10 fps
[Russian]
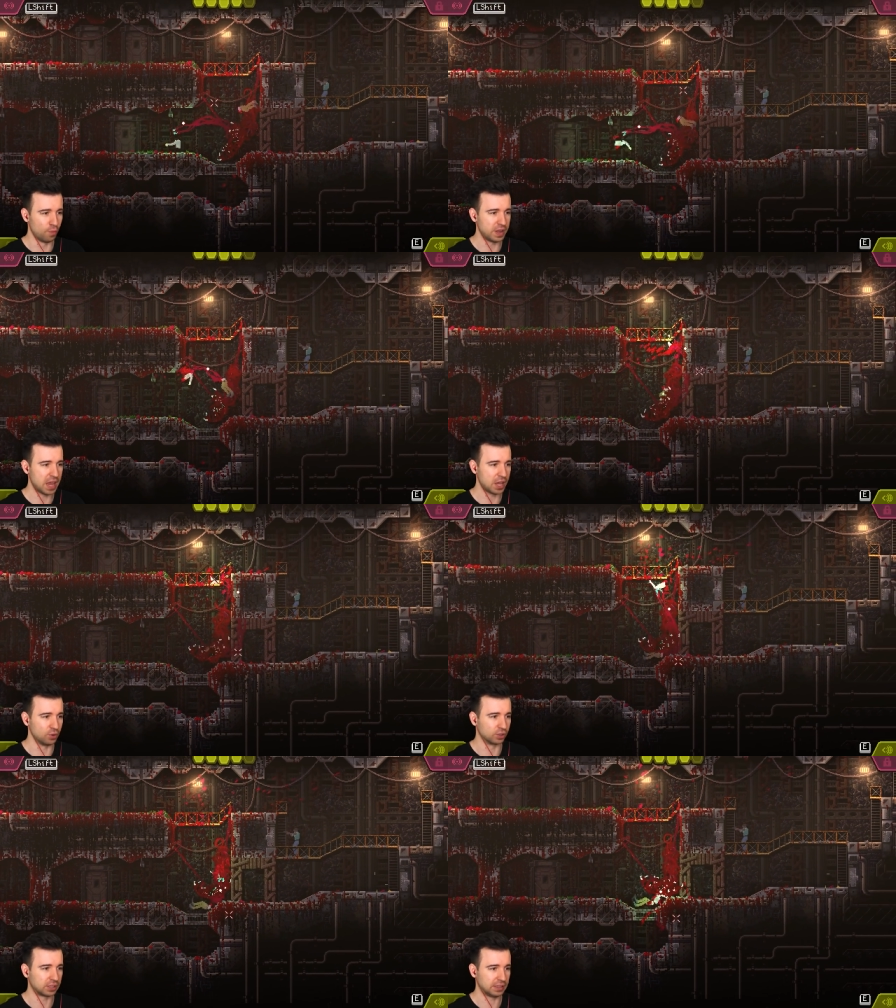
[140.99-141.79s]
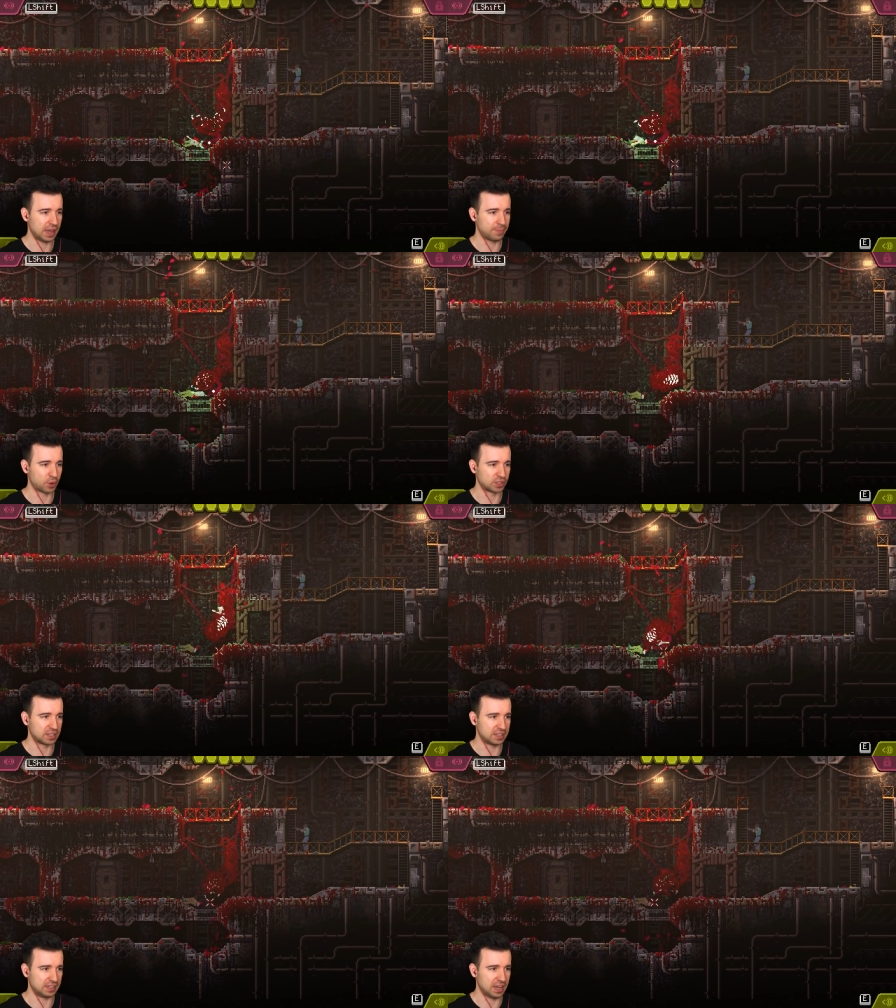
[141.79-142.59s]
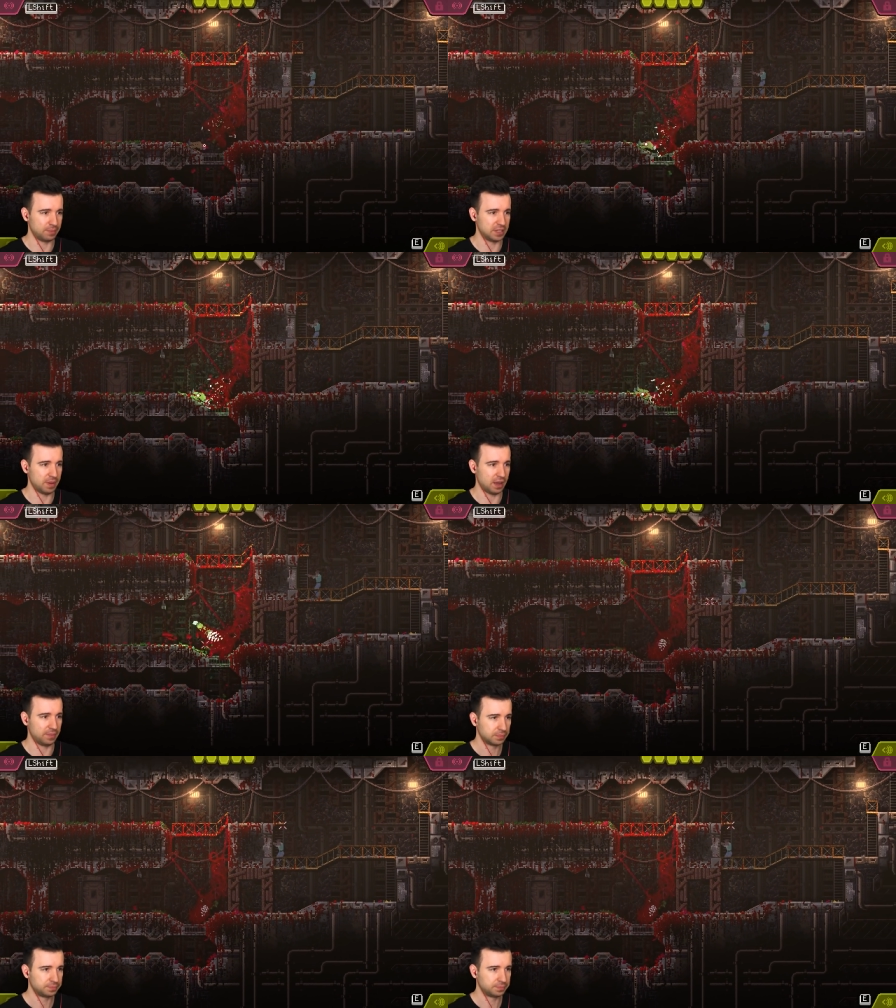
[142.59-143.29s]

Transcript: умнеют. Да я просто съем тебя.